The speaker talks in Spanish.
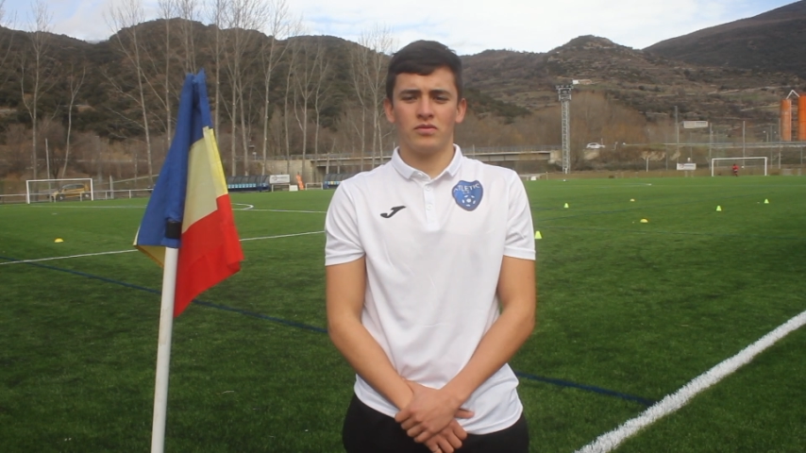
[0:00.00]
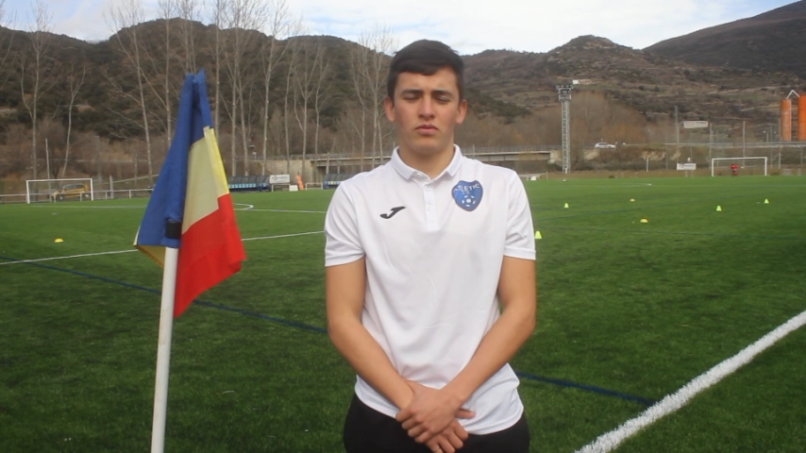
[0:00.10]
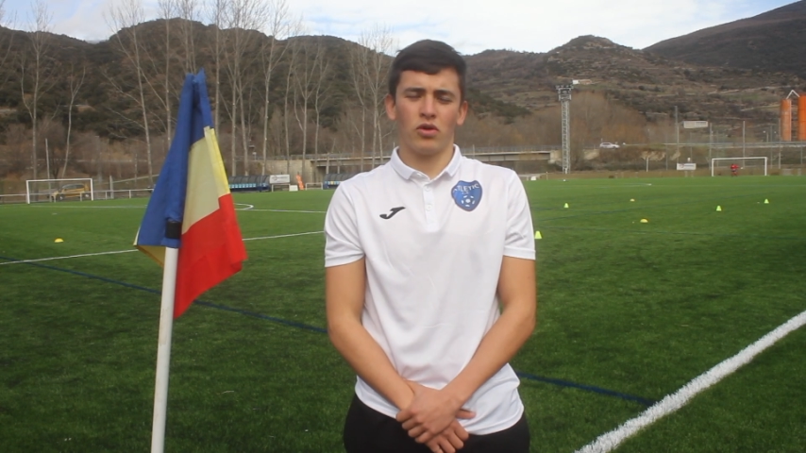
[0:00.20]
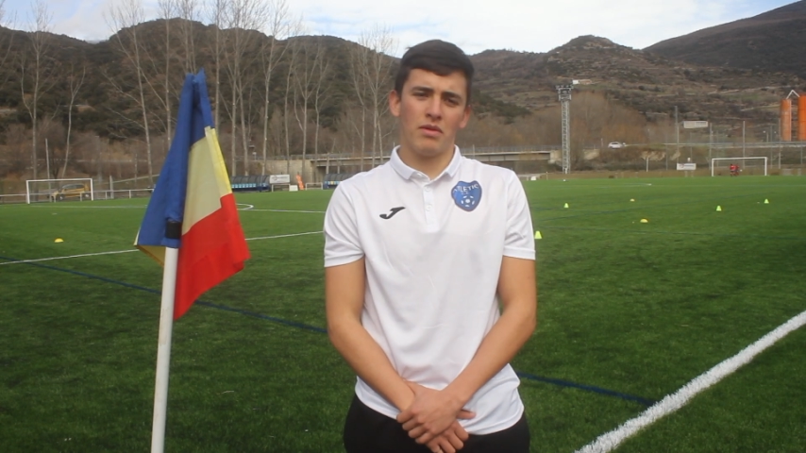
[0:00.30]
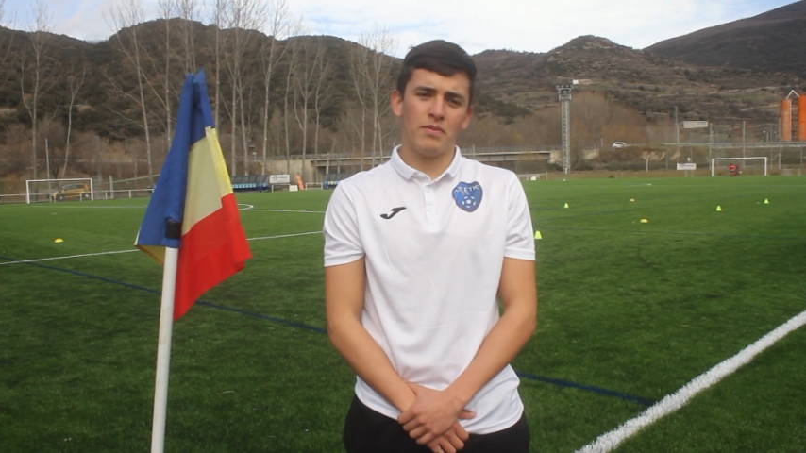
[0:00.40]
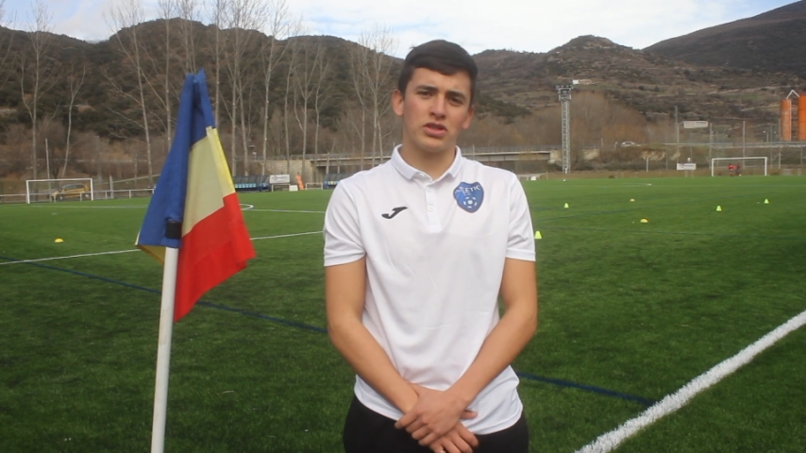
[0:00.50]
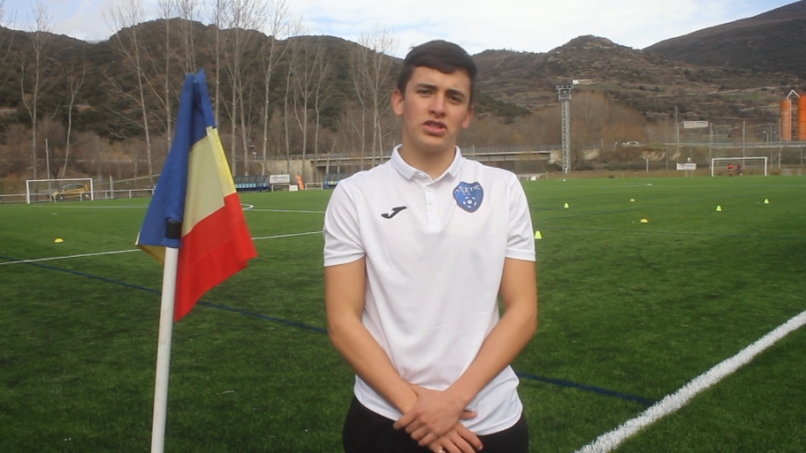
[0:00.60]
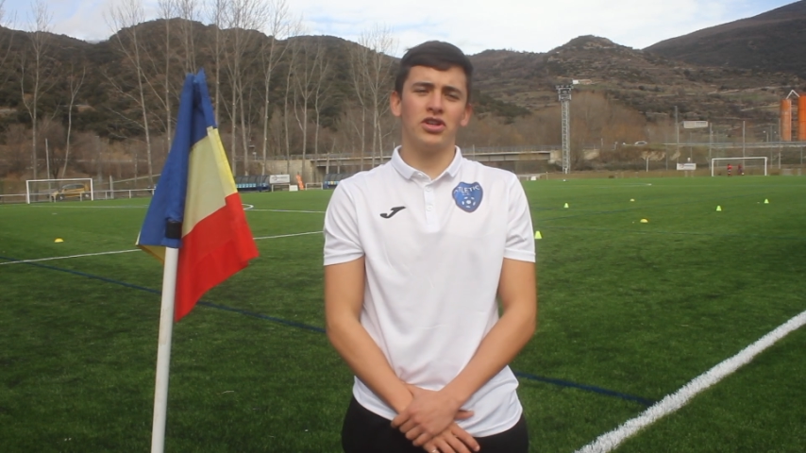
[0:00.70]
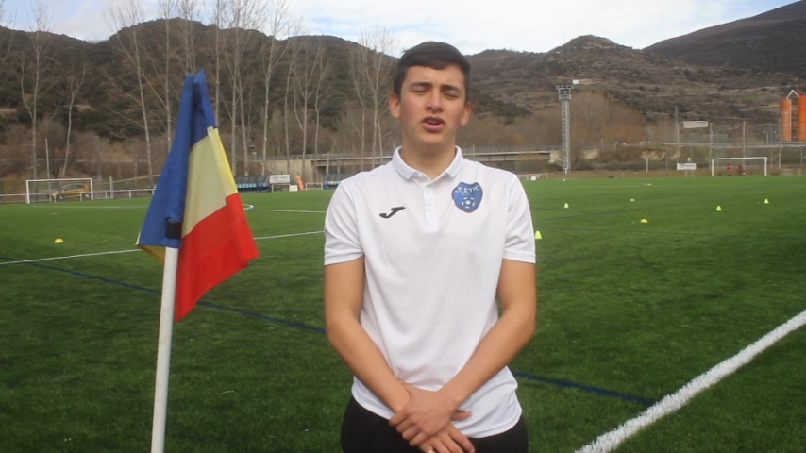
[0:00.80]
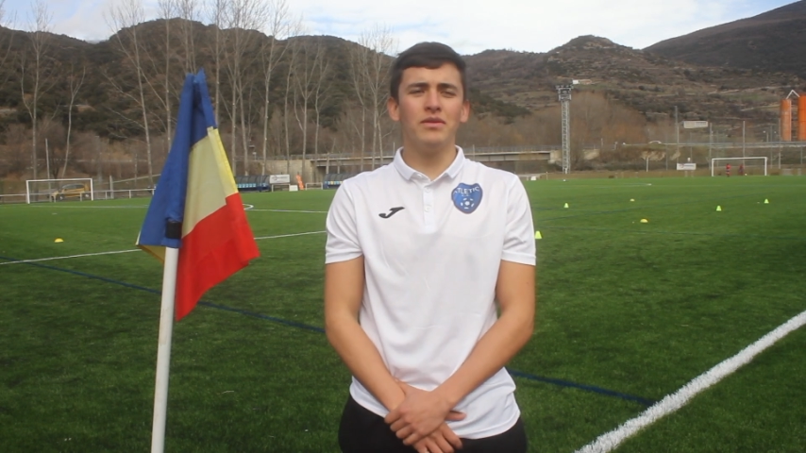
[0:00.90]
por mi
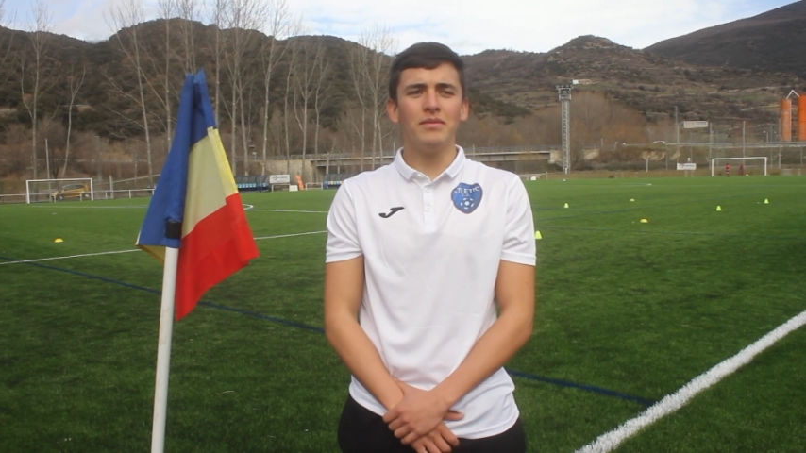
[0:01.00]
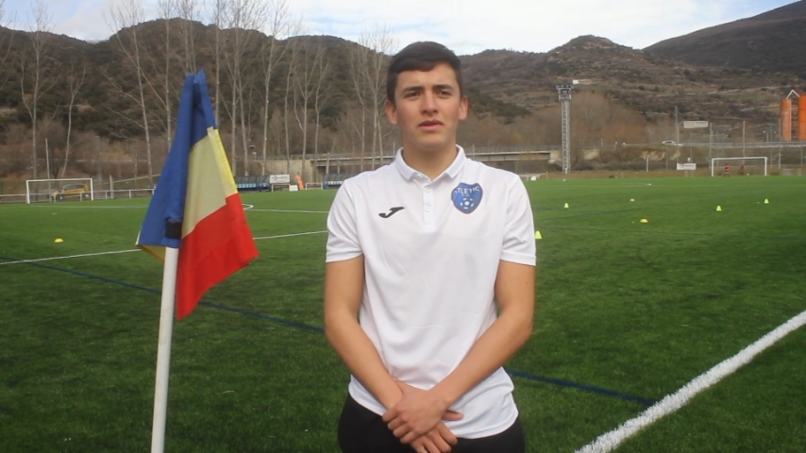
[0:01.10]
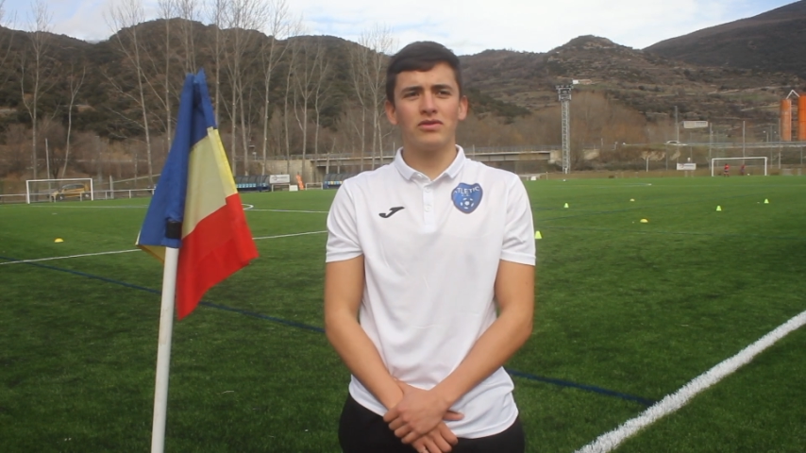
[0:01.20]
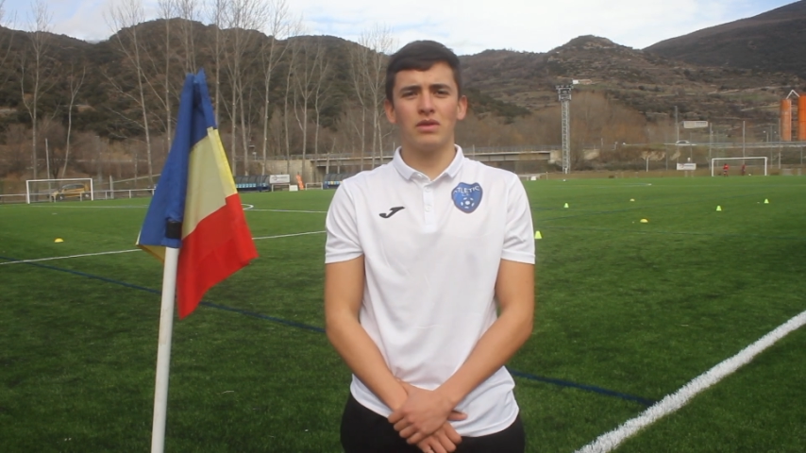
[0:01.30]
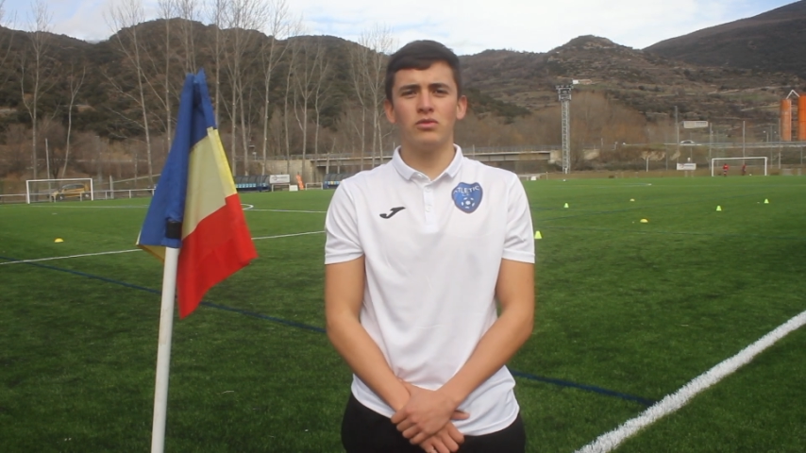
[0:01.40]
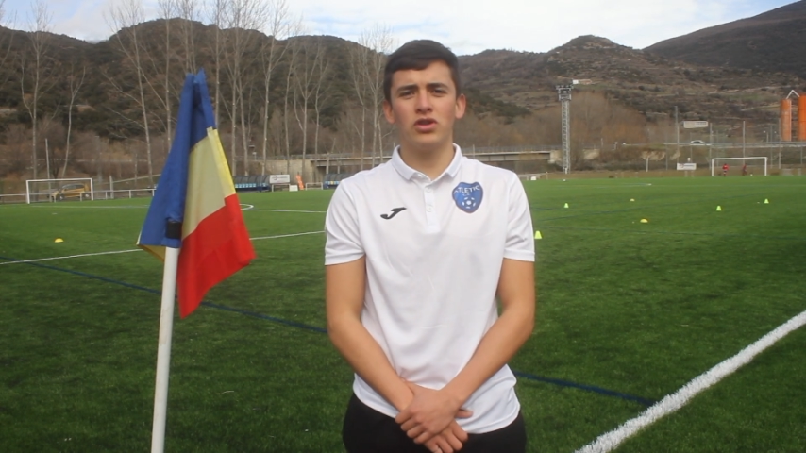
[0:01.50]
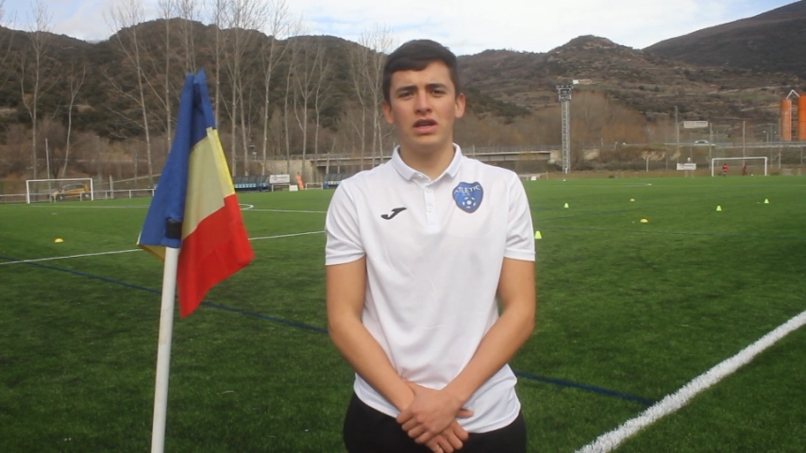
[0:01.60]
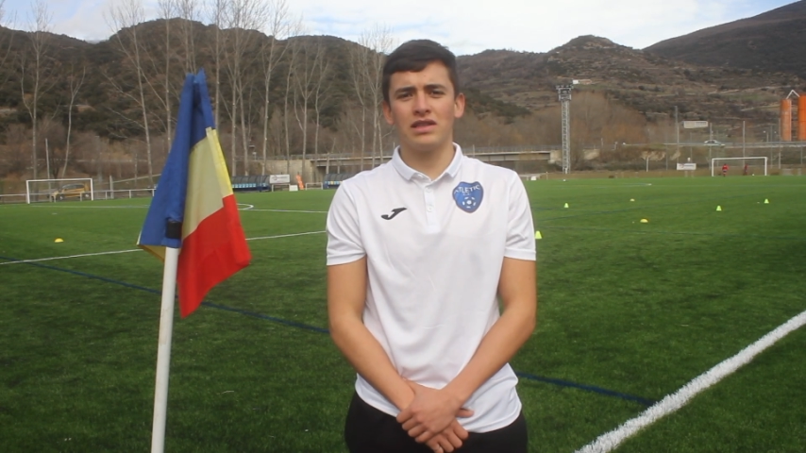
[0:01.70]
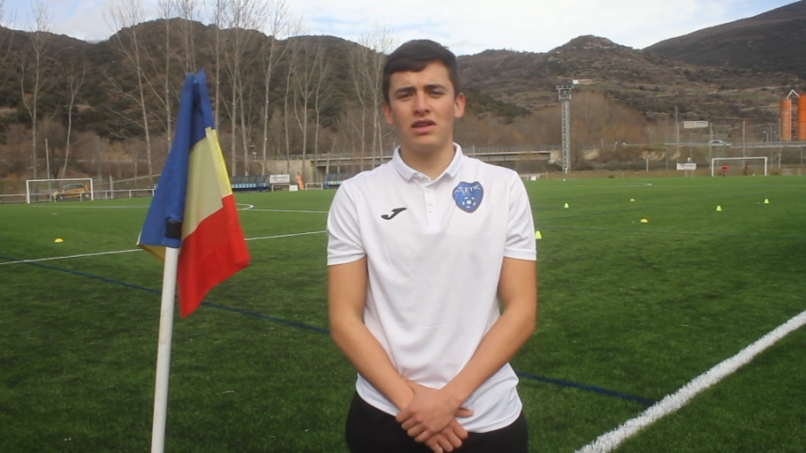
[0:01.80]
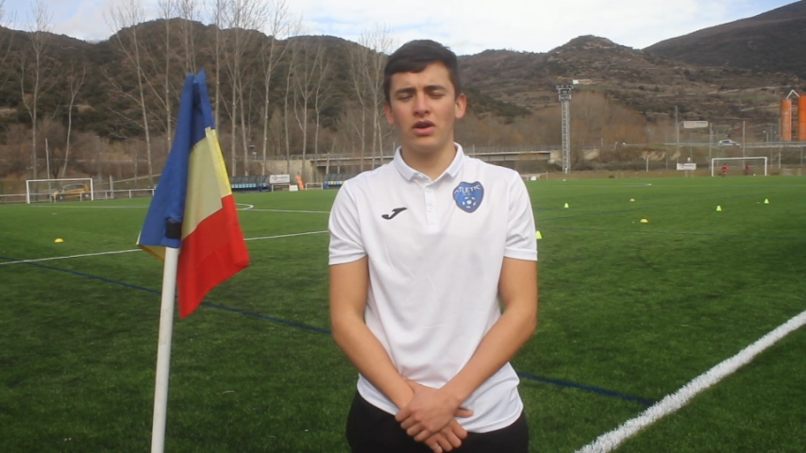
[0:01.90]
posición, me gusta mucho el
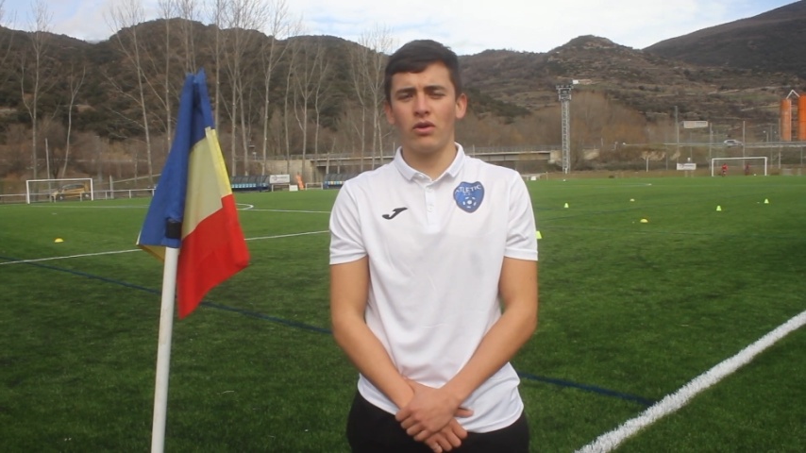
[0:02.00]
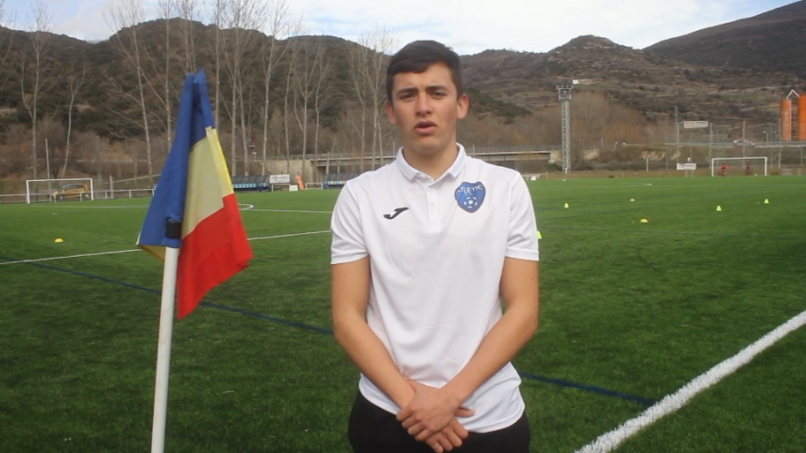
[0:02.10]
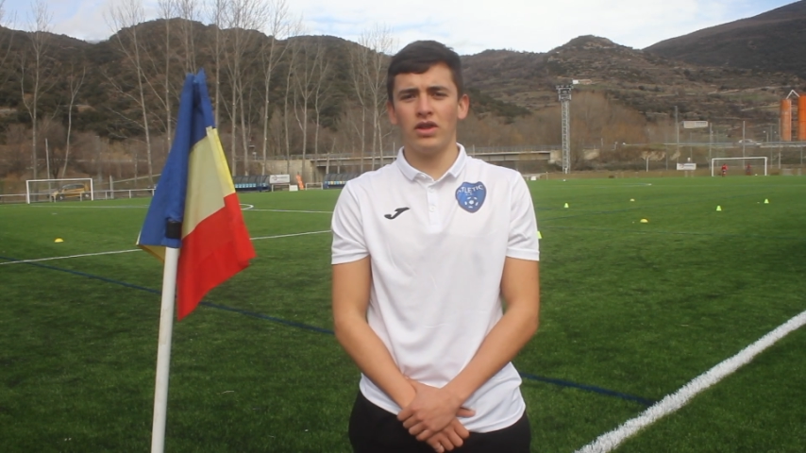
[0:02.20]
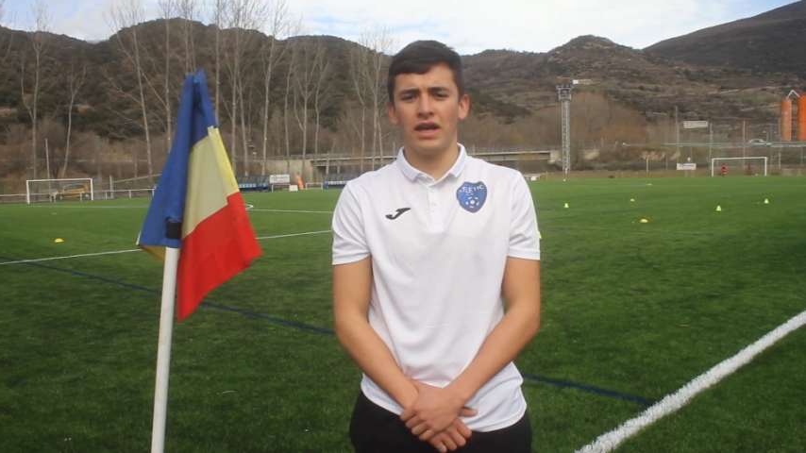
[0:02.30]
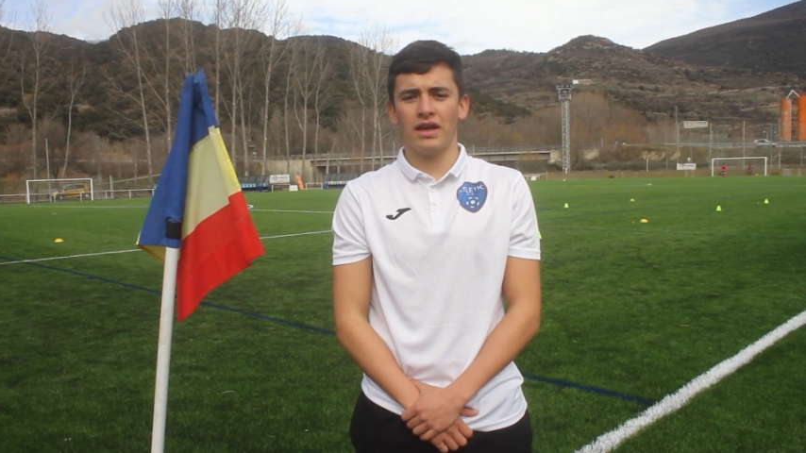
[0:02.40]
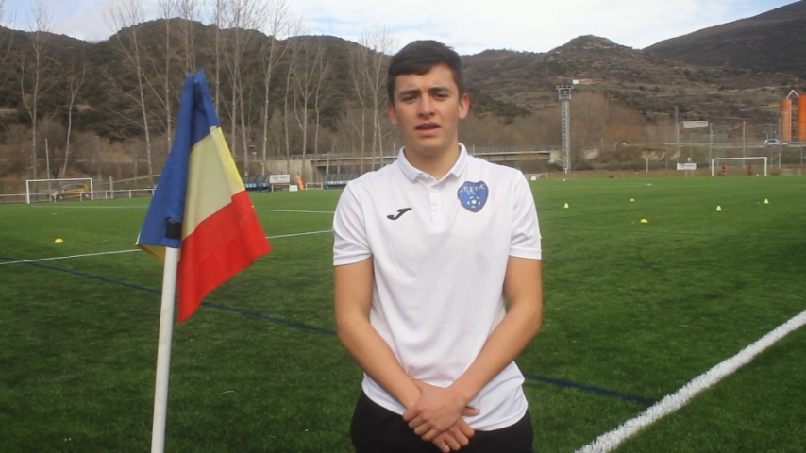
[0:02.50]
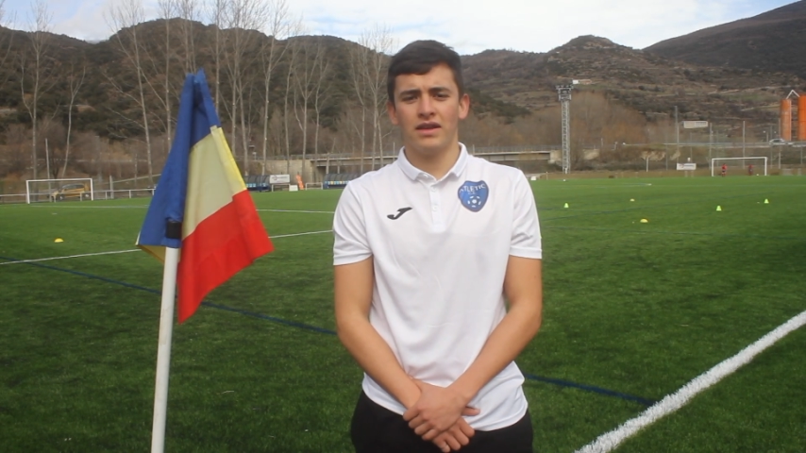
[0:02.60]
estilo de juego de,